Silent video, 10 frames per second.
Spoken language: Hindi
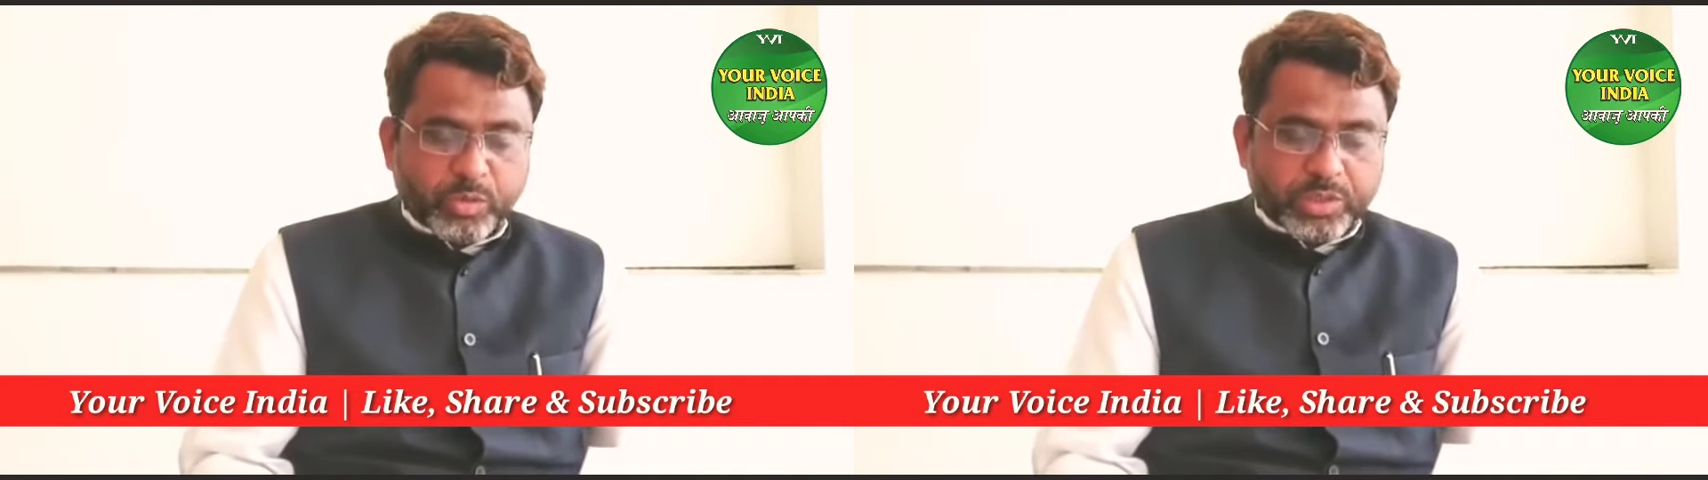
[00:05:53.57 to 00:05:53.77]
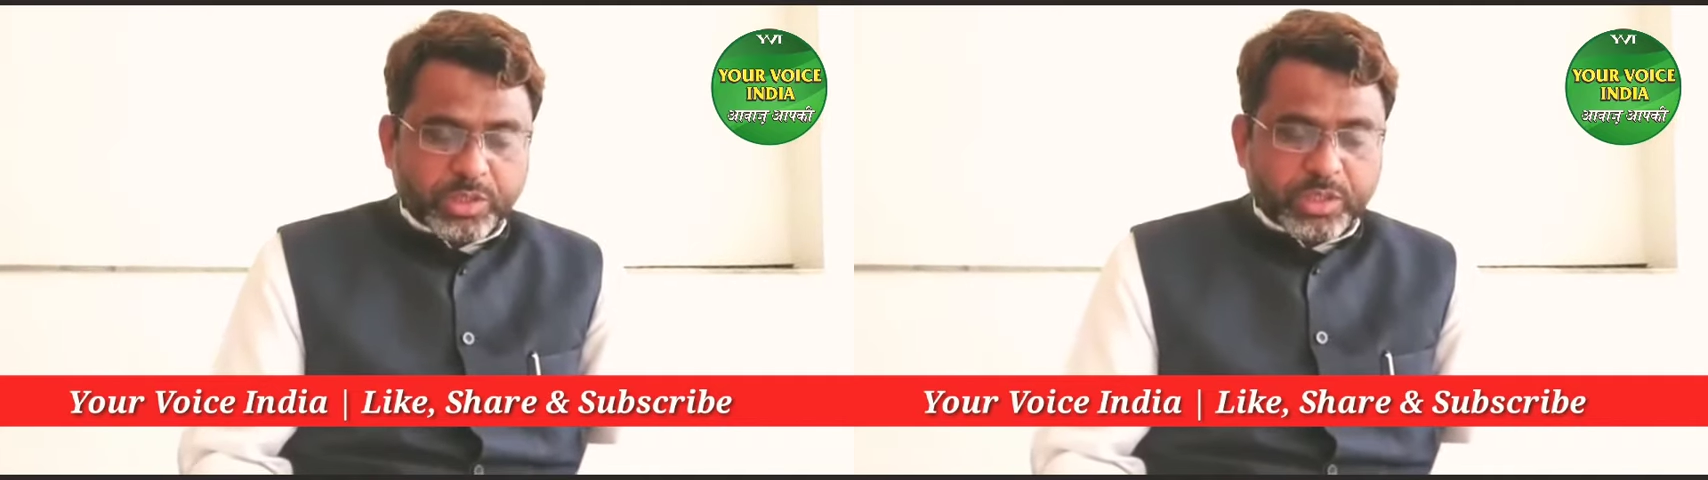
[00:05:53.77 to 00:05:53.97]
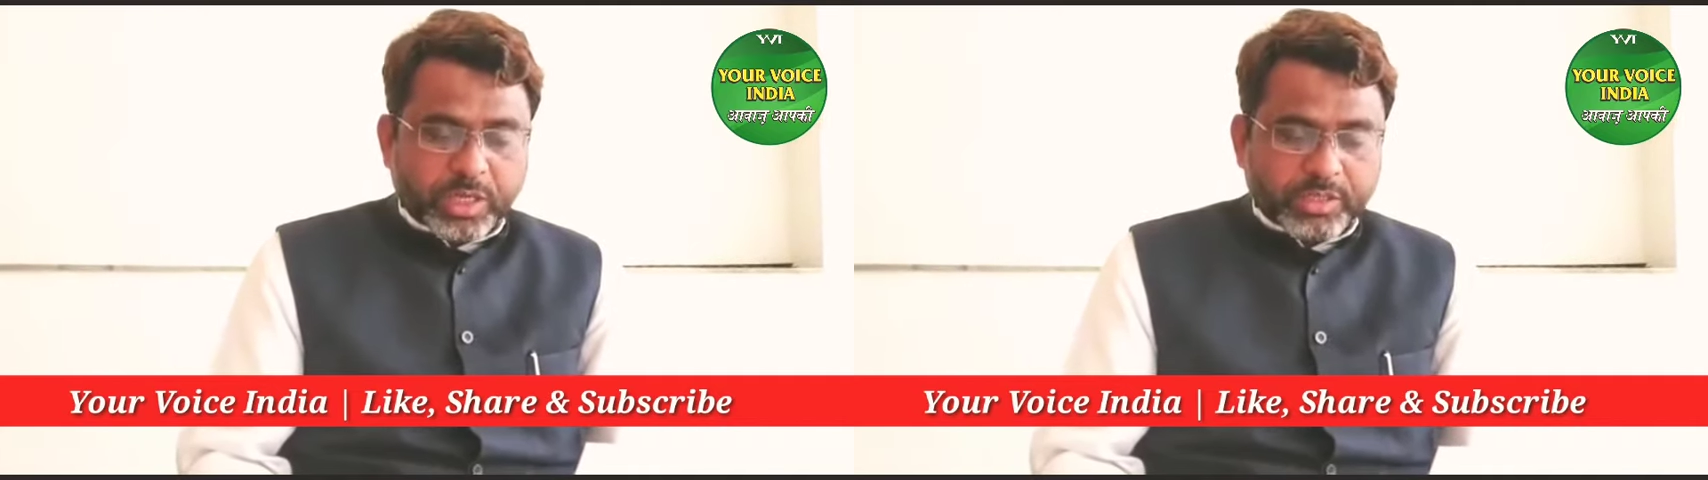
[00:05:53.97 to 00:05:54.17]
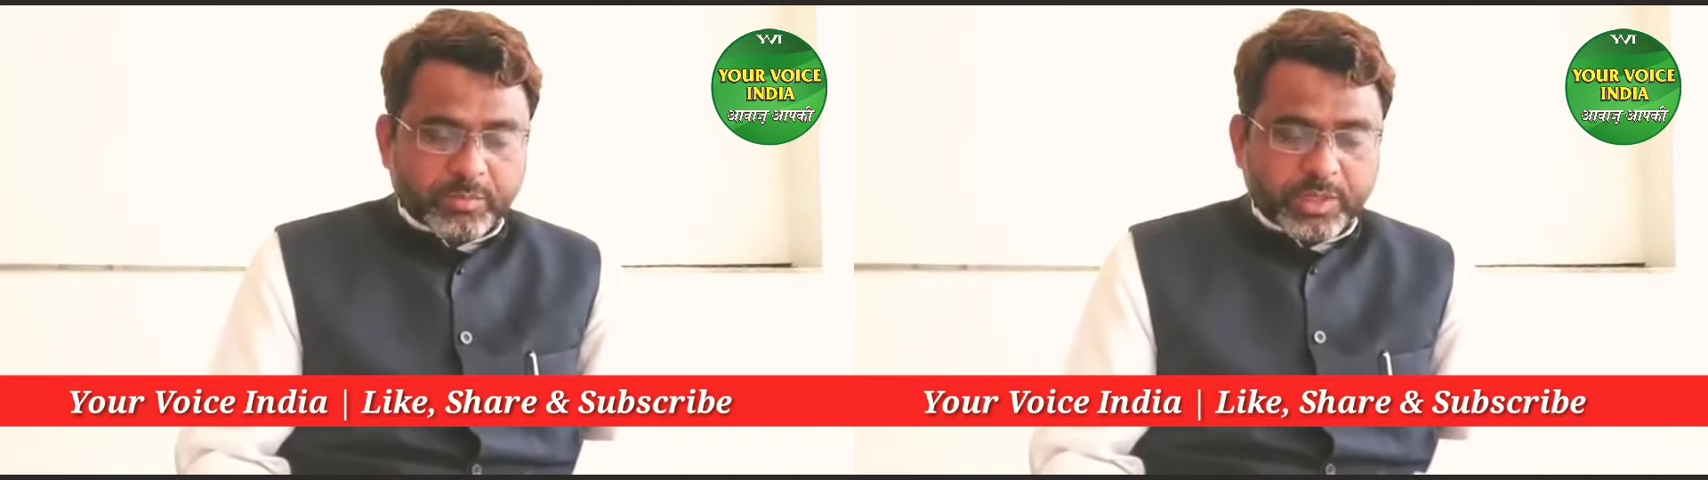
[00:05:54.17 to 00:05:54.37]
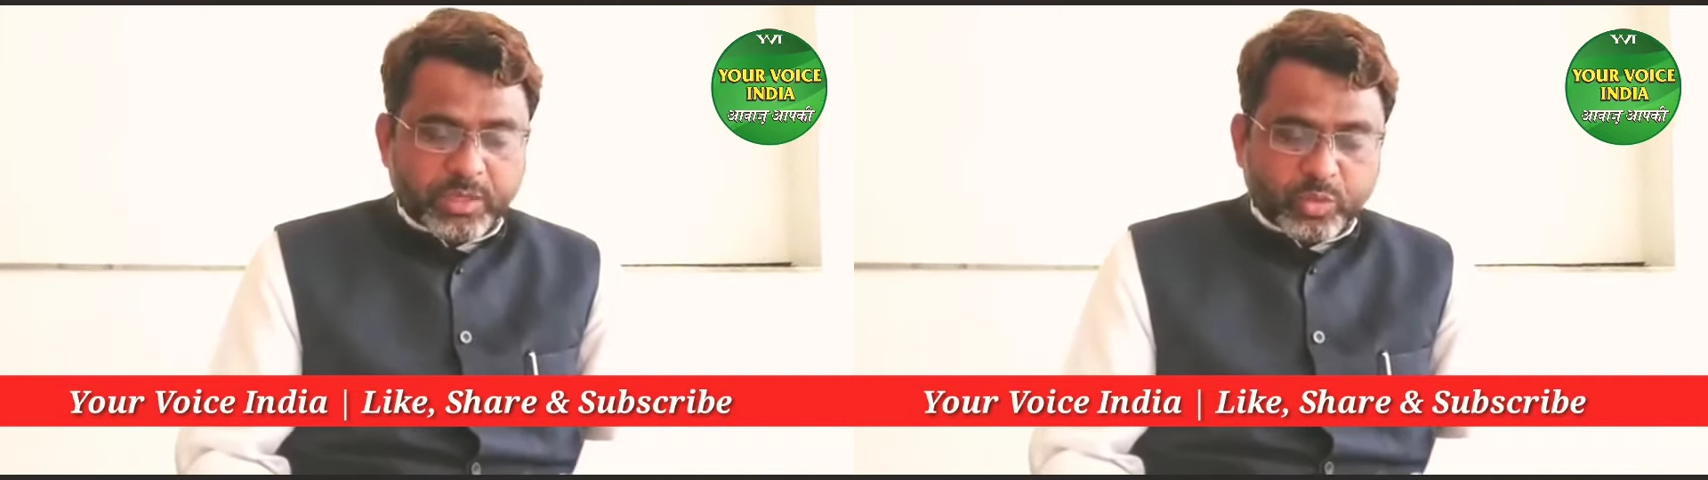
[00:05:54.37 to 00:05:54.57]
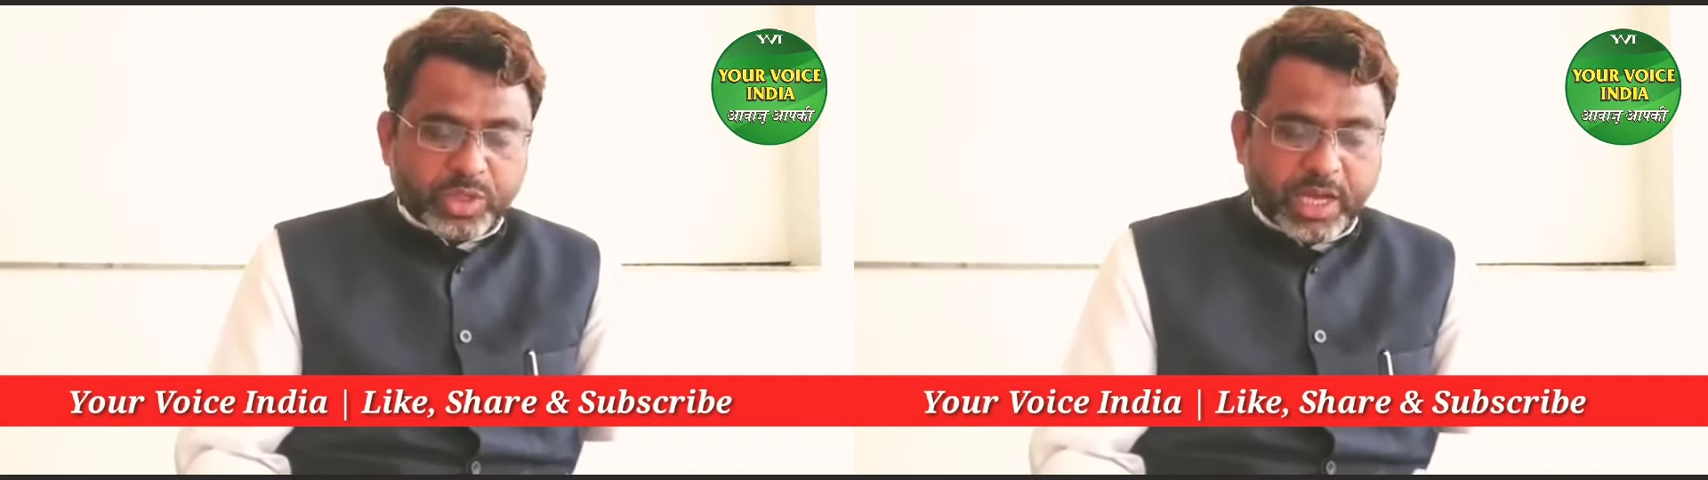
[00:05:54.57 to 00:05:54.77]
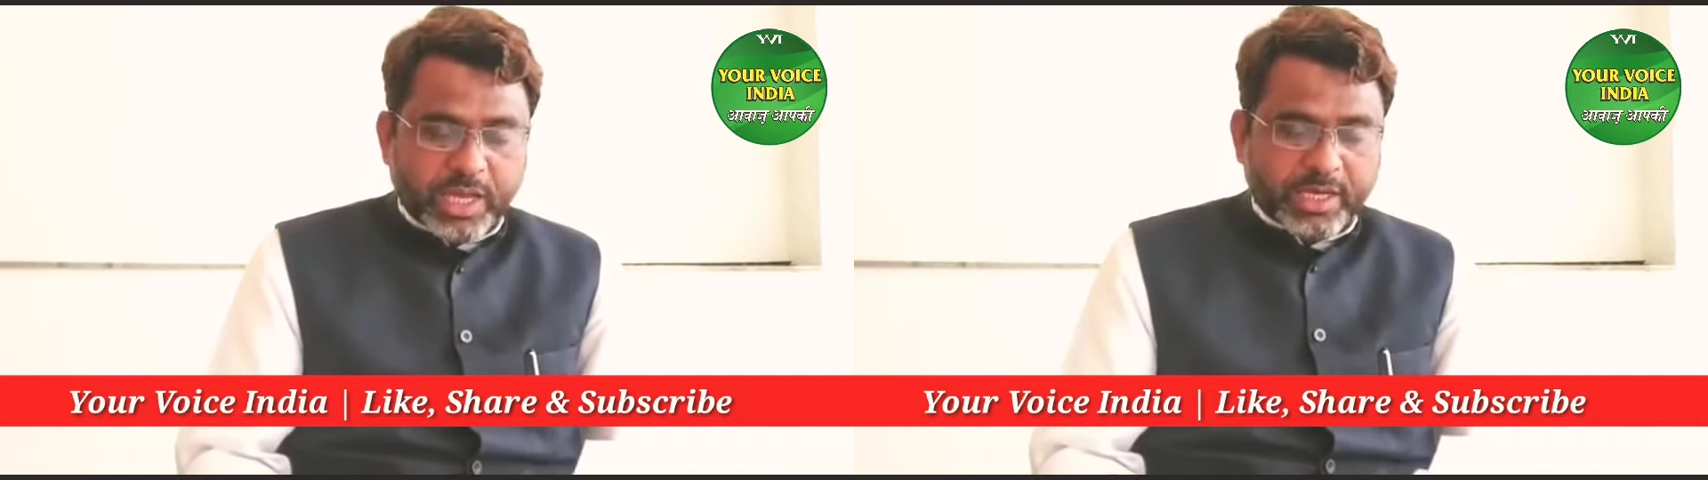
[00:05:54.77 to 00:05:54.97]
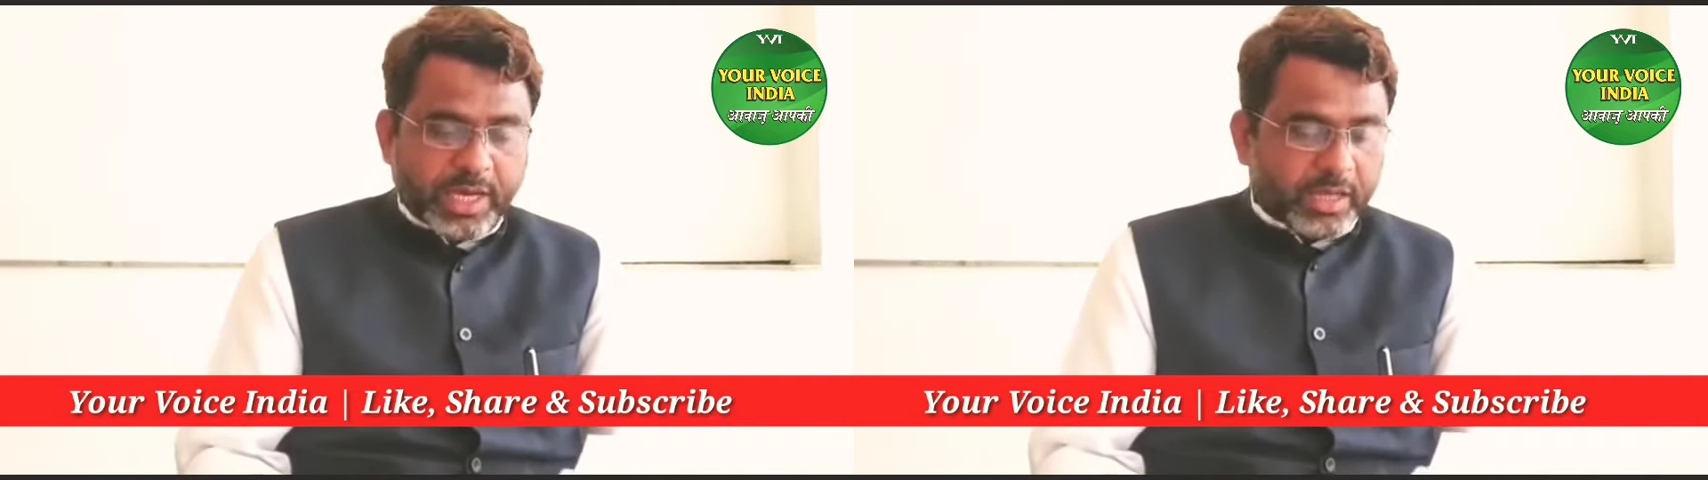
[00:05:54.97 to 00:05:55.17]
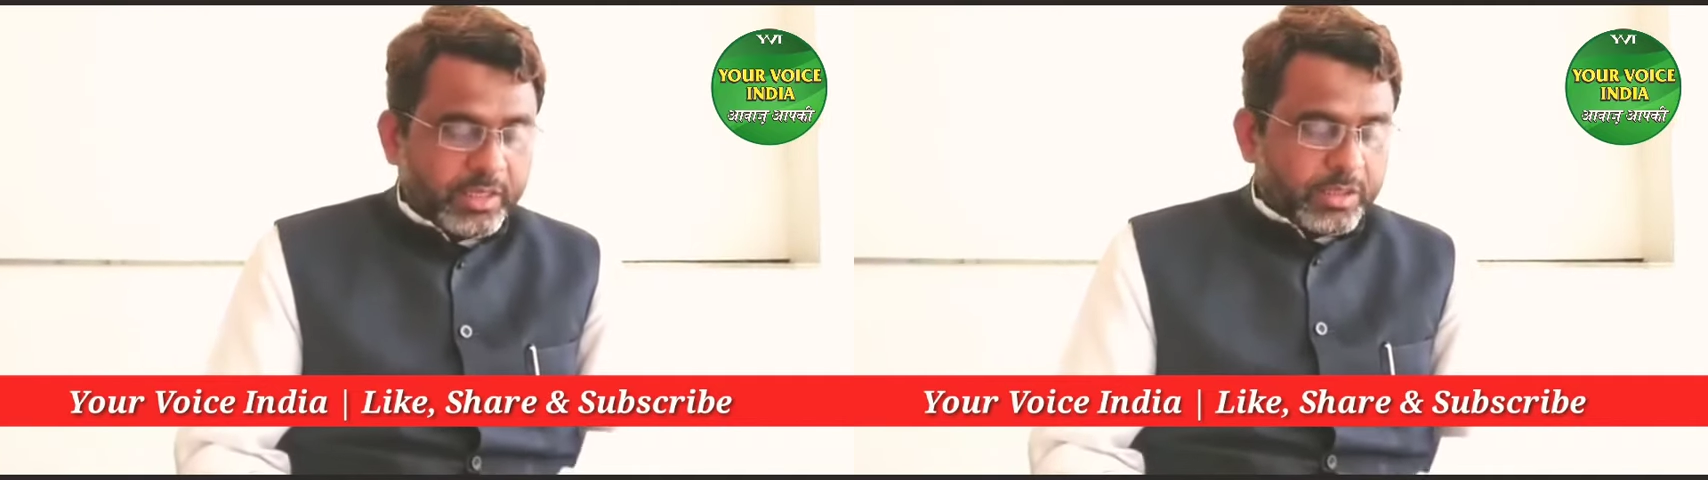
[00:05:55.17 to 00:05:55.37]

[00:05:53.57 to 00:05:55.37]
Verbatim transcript: उचित कदम नहीं उठाया गया